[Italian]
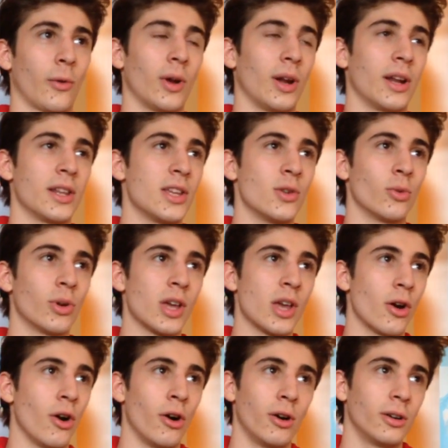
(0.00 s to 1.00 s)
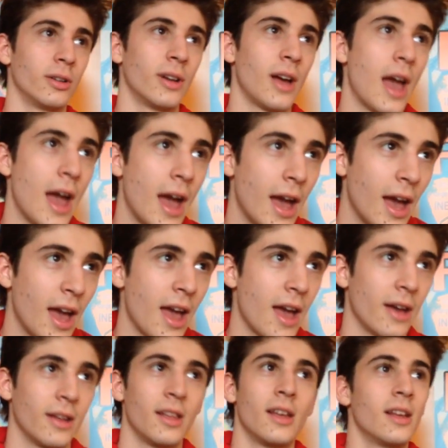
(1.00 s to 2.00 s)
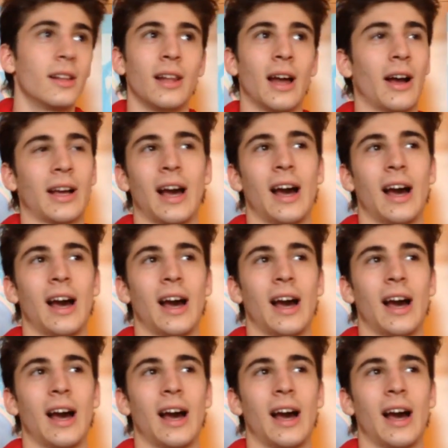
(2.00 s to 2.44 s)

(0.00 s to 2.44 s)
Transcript: eh, di Yu-Gi-Oh! E la